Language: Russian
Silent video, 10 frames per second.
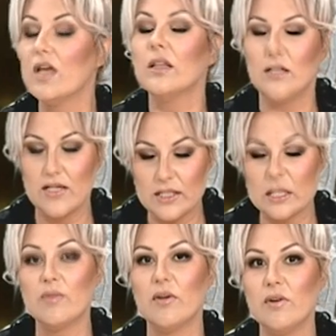Вот на так? лице
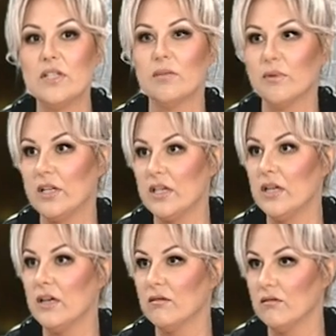мы видим
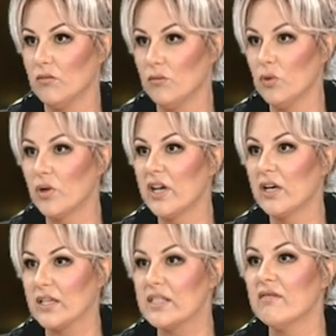такие бугры
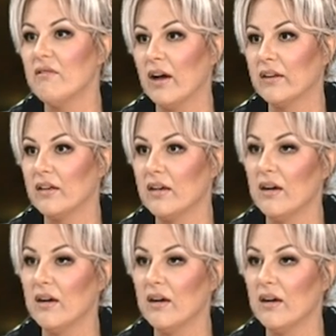красноватые, угу.